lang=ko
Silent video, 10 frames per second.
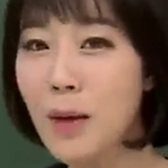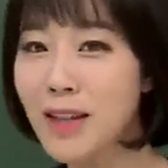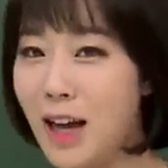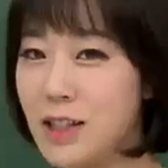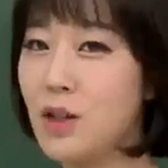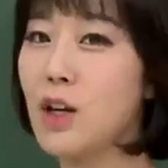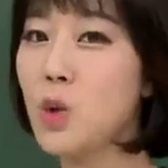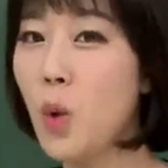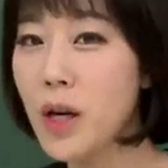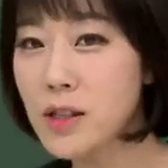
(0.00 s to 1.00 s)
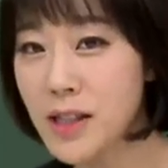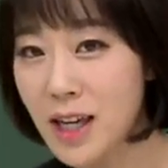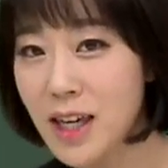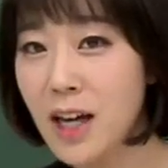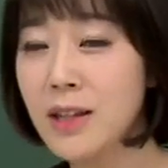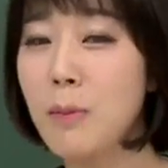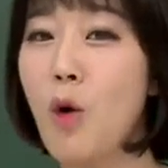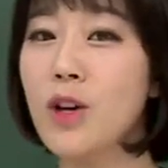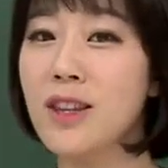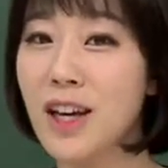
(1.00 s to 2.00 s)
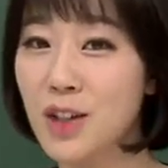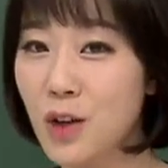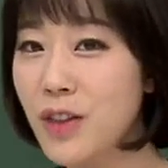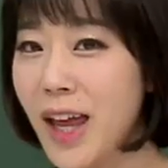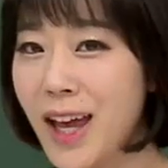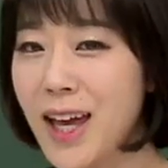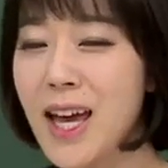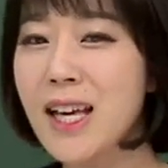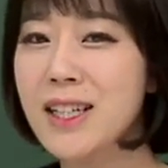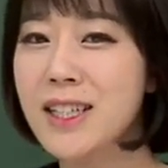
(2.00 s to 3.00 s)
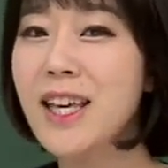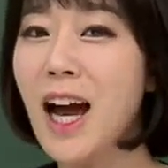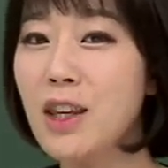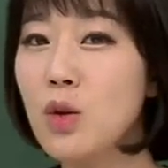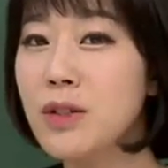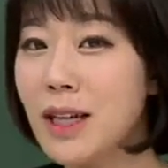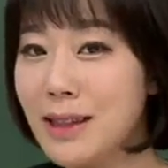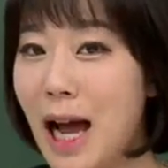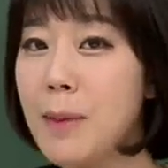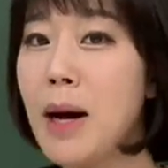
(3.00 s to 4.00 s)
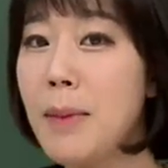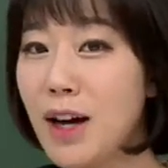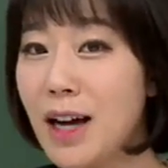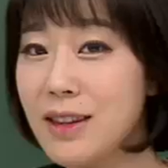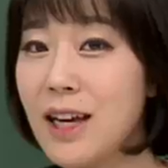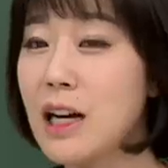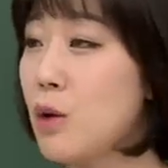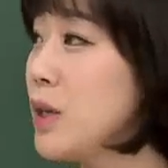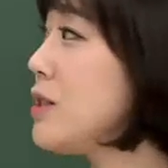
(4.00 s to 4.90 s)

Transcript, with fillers: 다음에 다시 이렇게 토해서 새끼한테 먹인다는 건데 그게 아니고 그냥 담아만 간다라고